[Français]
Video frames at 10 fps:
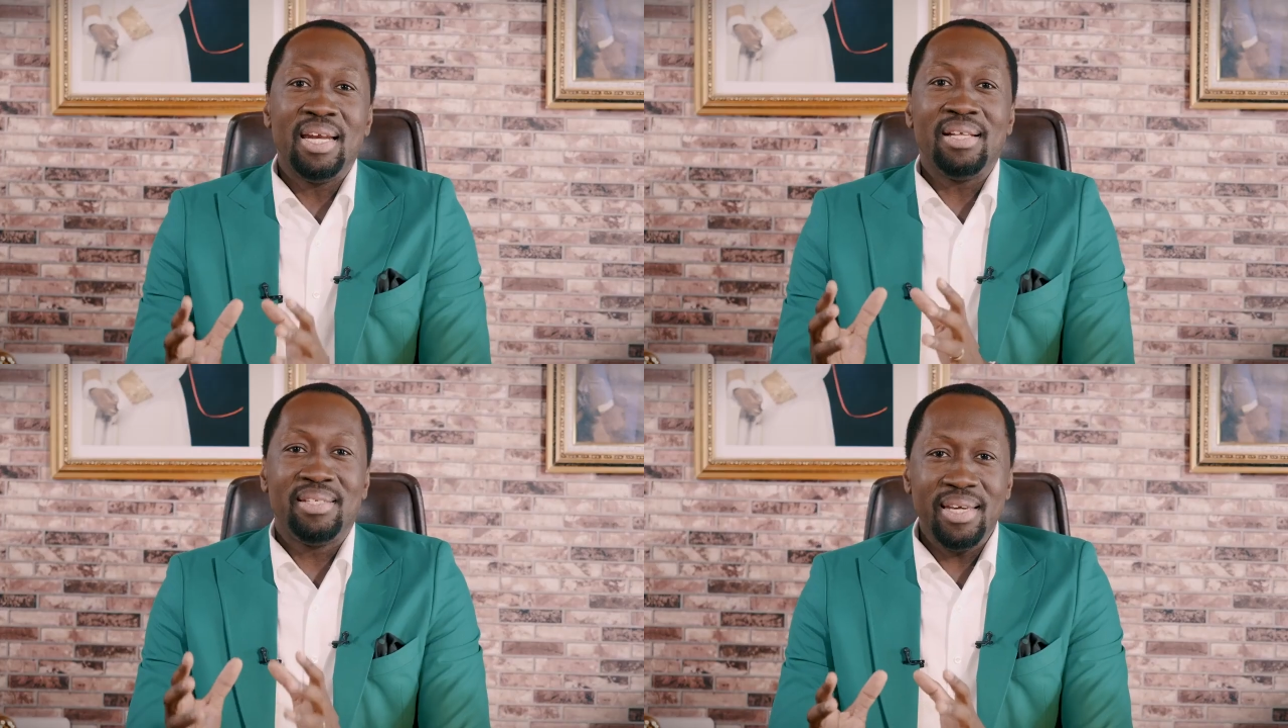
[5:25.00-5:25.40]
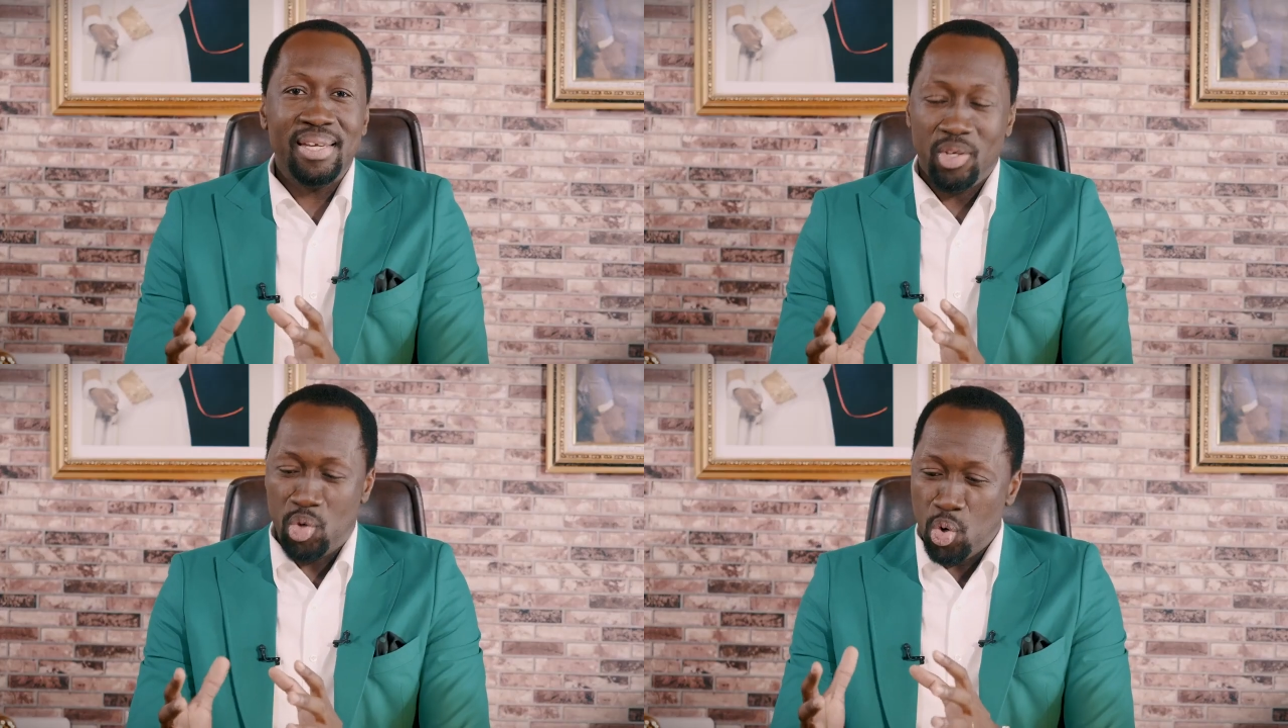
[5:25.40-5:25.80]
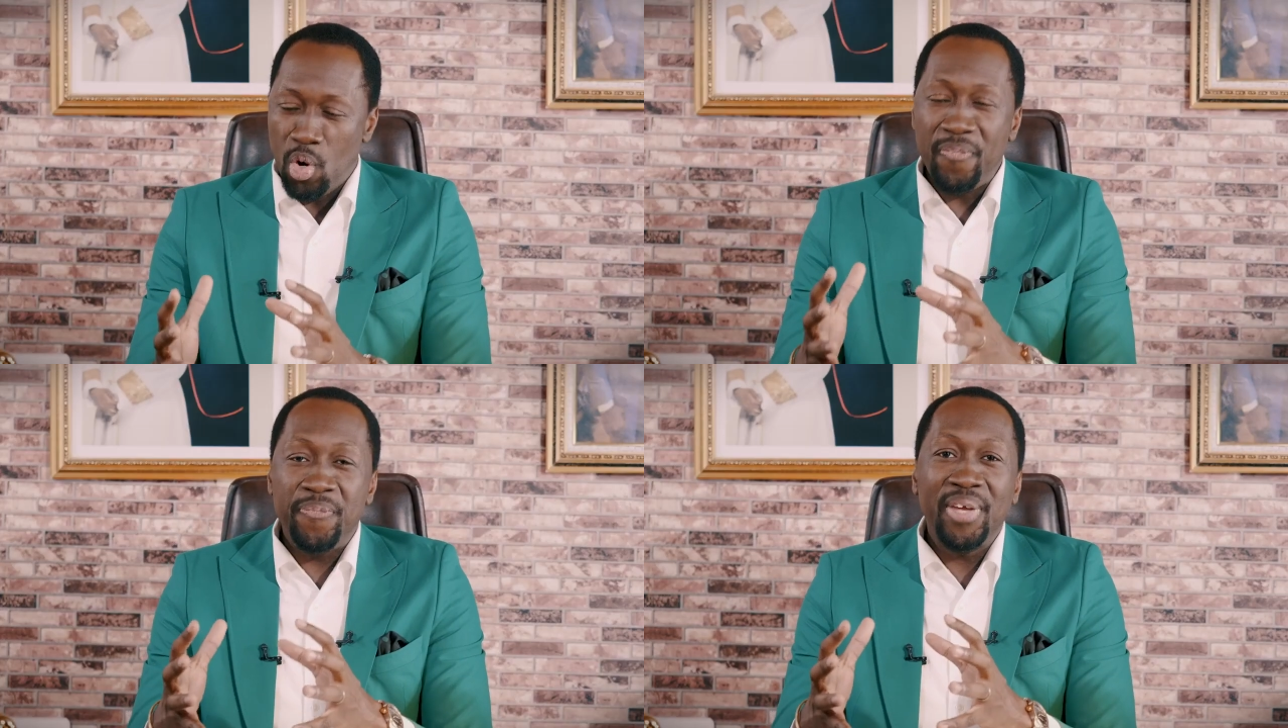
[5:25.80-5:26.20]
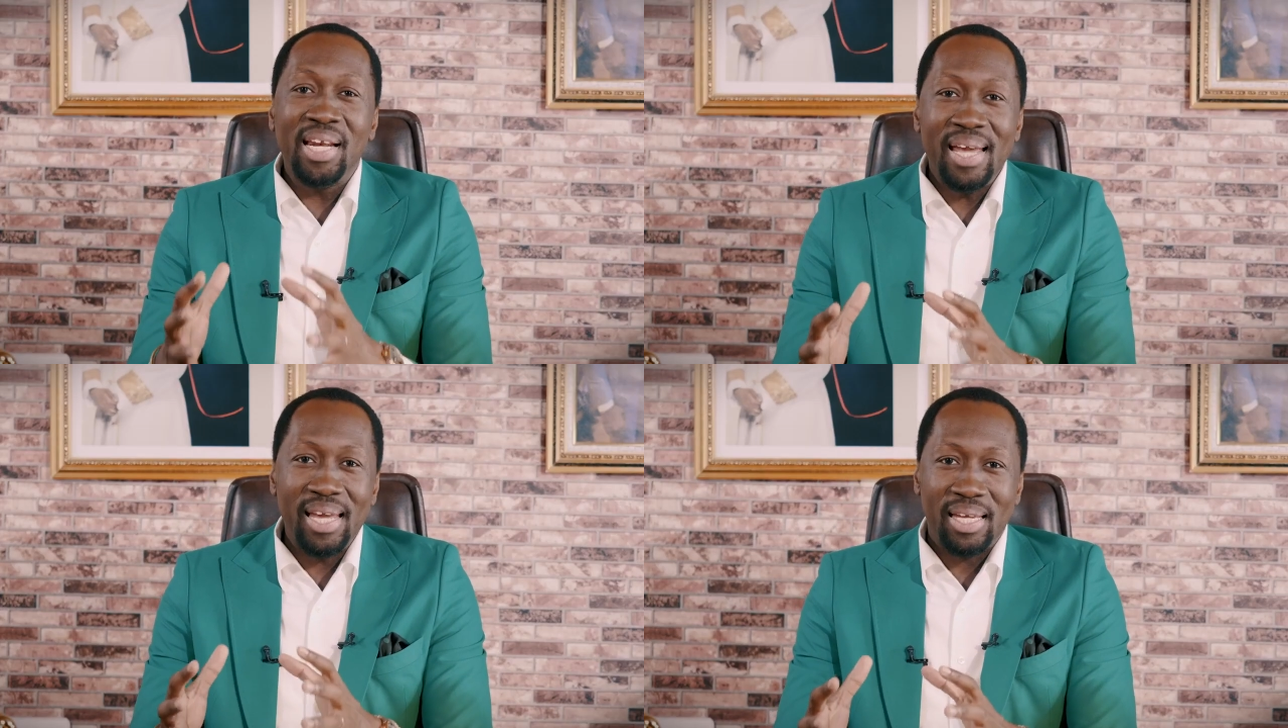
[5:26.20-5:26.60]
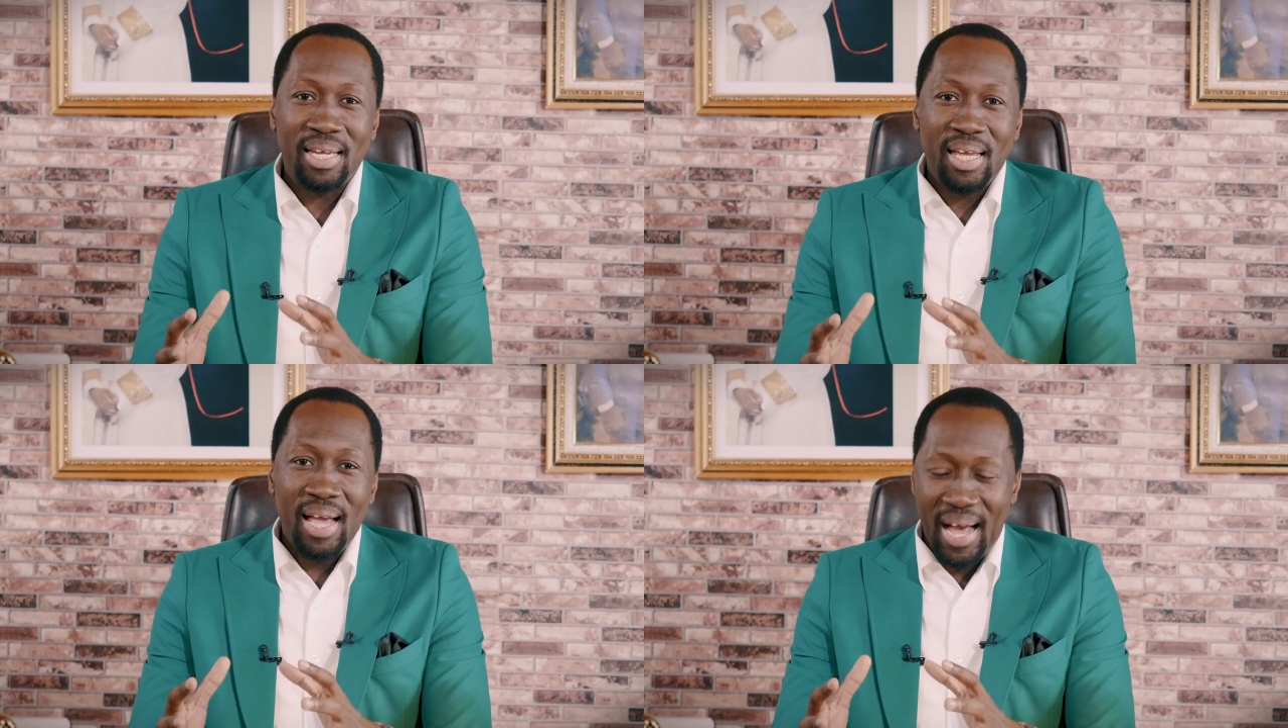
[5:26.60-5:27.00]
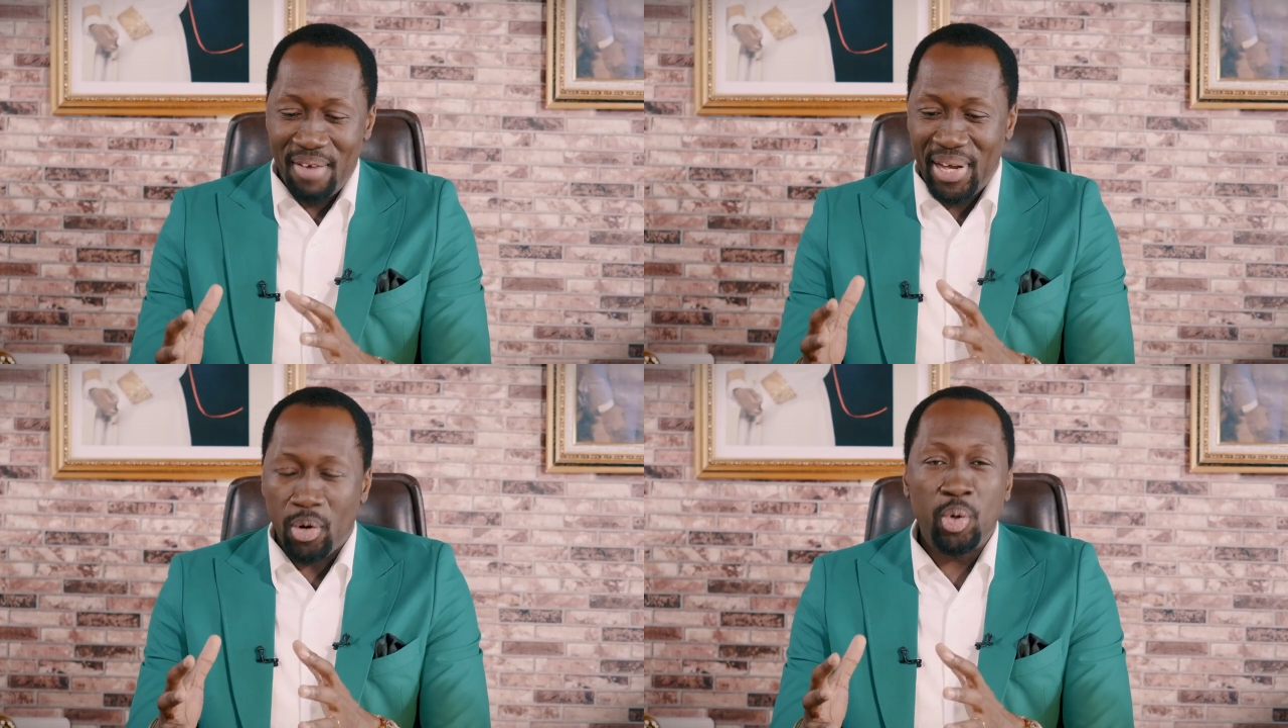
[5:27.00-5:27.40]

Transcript: il est dit que le filet avait